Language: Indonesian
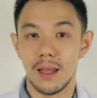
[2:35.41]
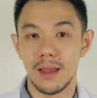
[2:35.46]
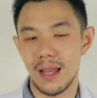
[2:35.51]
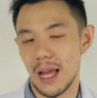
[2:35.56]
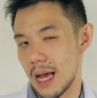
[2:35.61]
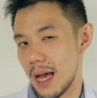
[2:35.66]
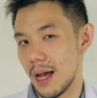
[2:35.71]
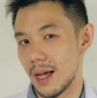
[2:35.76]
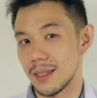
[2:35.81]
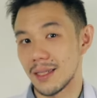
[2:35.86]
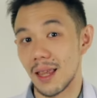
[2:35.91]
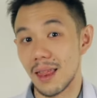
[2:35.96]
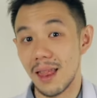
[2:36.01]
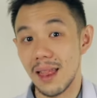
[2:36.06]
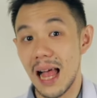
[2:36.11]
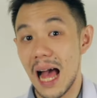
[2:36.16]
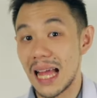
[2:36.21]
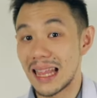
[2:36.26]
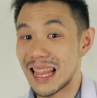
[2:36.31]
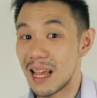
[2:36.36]
Nah,
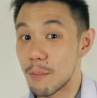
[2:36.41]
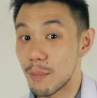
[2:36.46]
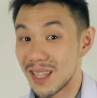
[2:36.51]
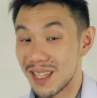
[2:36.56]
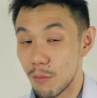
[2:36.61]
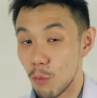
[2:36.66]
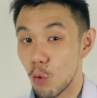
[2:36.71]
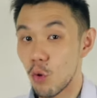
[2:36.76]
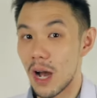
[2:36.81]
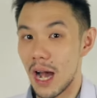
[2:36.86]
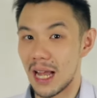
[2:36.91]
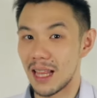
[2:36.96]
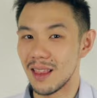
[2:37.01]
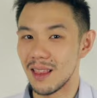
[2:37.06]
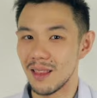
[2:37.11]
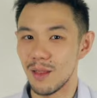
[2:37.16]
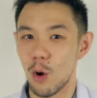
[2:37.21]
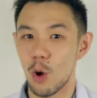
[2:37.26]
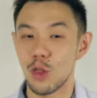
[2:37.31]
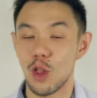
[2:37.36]
setelah Anda
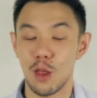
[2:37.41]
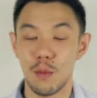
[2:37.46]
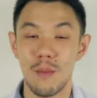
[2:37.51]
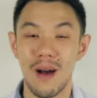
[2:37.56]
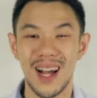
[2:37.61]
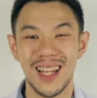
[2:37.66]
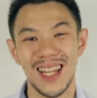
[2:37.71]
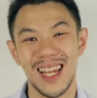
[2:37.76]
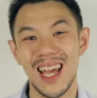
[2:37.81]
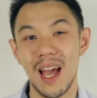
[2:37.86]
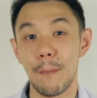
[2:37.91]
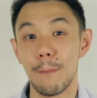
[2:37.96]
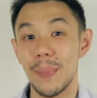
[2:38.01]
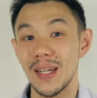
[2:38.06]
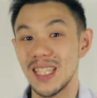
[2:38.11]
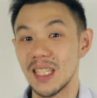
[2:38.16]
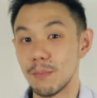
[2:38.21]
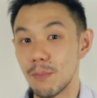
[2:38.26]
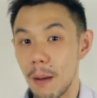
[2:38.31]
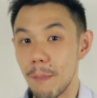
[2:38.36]
menemukan otot mana yang
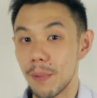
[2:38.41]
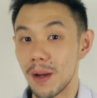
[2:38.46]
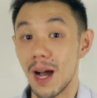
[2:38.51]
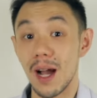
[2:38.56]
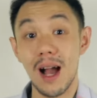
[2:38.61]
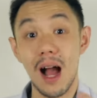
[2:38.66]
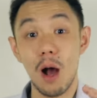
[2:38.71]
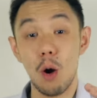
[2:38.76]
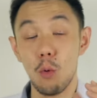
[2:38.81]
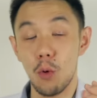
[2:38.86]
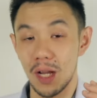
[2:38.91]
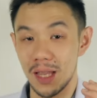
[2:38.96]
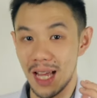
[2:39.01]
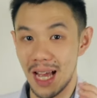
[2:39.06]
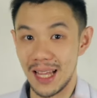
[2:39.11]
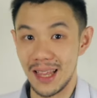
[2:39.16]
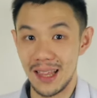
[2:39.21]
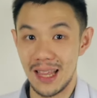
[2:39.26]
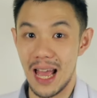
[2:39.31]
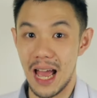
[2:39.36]
penyebab kekakuan
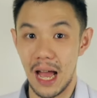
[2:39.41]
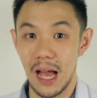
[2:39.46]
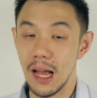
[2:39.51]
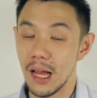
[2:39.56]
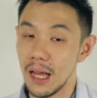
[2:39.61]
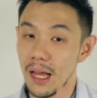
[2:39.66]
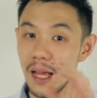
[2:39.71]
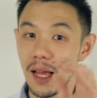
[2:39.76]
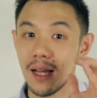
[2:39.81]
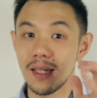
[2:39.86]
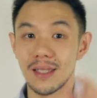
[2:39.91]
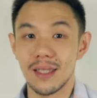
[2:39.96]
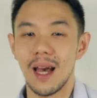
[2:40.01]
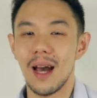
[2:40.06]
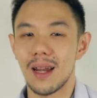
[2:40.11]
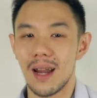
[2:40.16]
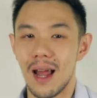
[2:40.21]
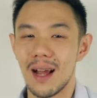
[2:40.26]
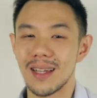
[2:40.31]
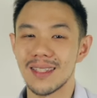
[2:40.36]
Anda,
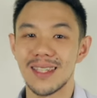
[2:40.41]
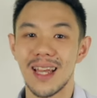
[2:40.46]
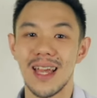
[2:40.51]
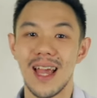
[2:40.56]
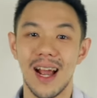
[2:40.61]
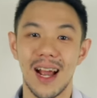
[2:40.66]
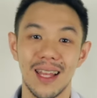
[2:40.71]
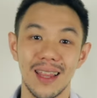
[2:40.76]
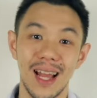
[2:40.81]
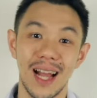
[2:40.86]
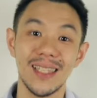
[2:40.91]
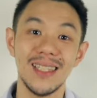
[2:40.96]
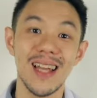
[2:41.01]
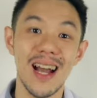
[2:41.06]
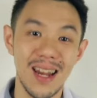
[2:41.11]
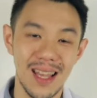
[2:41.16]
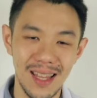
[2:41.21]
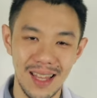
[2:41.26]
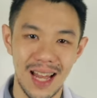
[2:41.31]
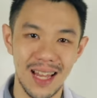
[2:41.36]
sekarang saya akan
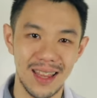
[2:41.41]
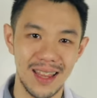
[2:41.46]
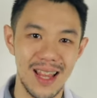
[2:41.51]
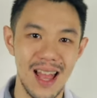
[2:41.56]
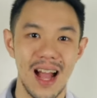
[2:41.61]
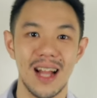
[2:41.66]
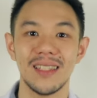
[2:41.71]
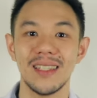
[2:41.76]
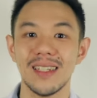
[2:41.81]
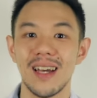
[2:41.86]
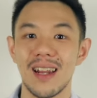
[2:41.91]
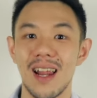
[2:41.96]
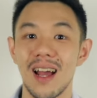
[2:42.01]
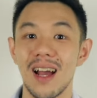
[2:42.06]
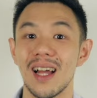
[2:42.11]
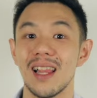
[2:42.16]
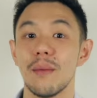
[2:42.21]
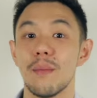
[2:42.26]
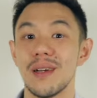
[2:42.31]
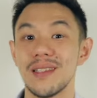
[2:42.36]
ngajarin Anda cara
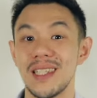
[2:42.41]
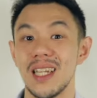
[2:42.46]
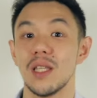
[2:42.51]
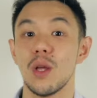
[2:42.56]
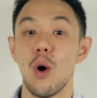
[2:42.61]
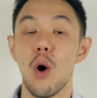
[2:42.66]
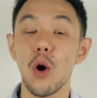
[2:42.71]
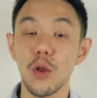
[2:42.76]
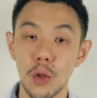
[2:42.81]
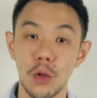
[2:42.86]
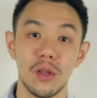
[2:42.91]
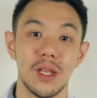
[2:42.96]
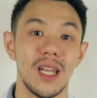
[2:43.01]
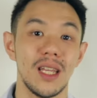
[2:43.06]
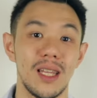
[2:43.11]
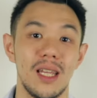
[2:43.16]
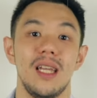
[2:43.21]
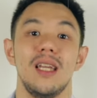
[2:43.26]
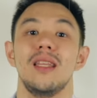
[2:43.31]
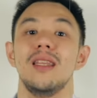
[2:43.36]
ngelemesin otot
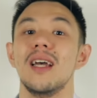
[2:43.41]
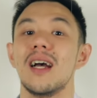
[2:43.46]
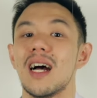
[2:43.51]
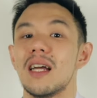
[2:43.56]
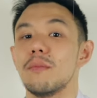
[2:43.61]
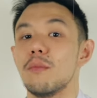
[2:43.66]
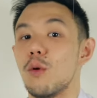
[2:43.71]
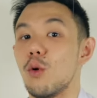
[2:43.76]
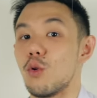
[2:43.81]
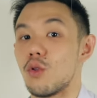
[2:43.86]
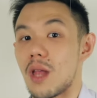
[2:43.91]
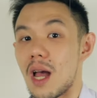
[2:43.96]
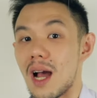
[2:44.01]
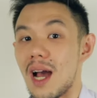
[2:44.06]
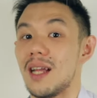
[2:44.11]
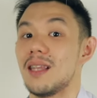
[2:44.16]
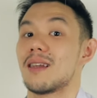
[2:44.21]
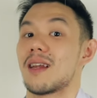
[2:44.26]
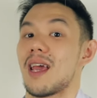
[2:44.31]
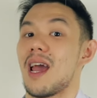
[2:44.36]
ini dengan
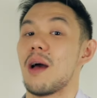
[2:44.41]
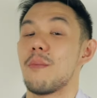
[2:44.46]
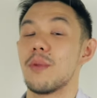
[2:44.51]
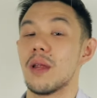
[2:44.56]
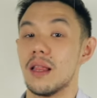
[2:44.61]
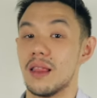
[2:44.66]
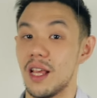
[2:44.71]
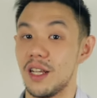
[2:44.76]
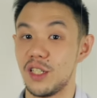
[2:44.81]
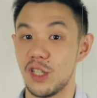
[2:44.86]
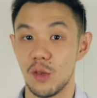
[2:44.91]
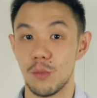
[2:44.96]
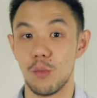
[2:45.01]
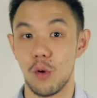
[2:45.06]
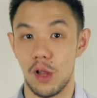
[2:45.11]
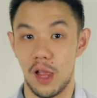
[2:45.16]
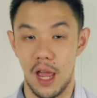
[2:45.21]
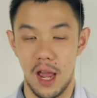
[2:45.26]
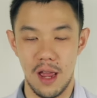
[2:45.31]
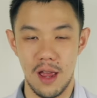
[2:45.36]
menggunakan rehabilitation
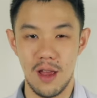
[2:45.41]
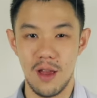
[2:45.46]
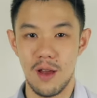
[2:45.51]
ball. Ya.